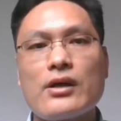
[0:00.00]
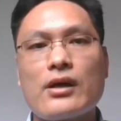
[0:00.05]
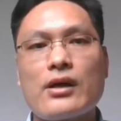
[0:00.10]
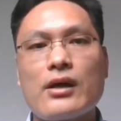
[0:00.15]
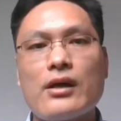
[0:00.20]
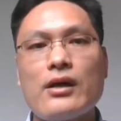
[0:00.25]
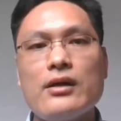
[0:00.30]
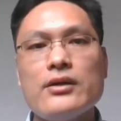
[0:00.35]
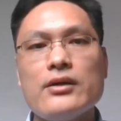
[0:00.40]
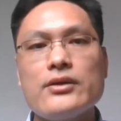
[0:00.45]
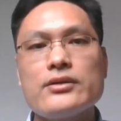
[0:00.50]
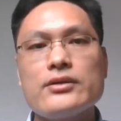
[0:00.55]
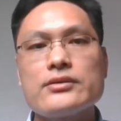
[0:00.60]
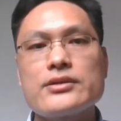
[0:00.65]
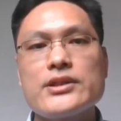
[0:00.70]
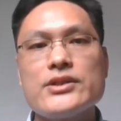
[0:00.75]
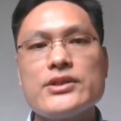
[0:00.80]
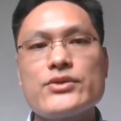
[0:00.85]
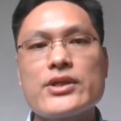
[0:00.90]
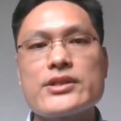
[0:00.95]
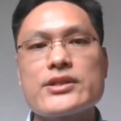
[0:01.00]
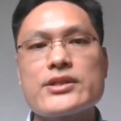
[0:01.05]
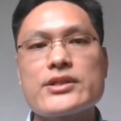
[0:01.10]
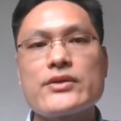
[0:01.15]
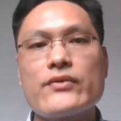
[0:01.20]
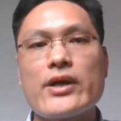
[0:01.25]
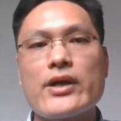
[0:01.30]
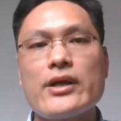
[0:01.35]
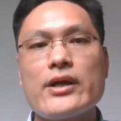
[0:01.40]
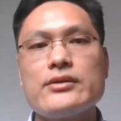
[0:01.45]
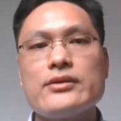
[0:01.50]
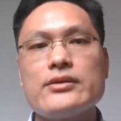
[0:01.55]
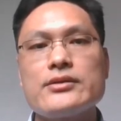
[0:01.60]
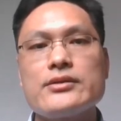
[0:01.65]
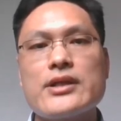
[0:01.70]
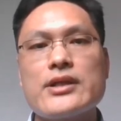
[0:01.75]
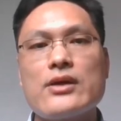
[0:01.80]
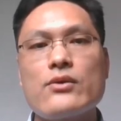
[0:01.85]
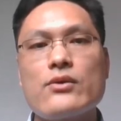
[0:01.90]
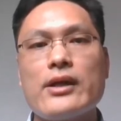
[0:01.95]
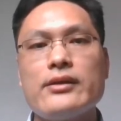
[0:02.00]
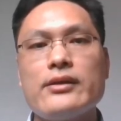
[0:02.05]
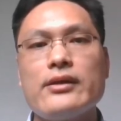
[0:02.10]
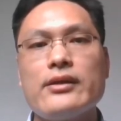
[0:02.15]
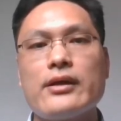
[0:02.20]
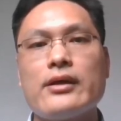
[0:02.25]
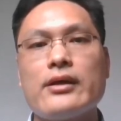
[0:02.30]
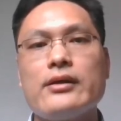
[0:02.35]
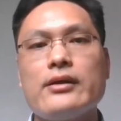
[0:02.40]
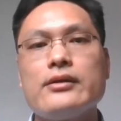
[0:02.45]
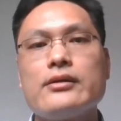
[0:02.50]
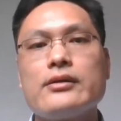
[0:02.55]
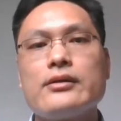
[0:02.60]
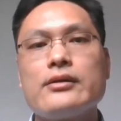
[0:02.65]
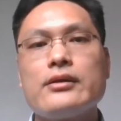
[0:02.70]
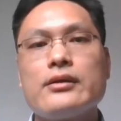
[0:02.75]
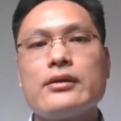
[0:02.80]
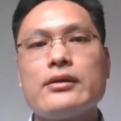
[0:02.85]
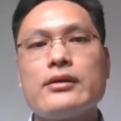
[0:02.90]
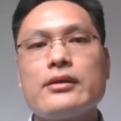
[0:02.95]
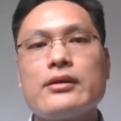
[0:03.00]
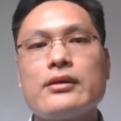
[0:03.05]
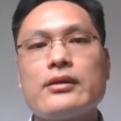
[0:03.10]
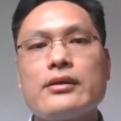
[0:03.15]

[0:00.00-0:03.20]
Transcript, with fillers: 我们还能做点什么？我们还必须做点什么？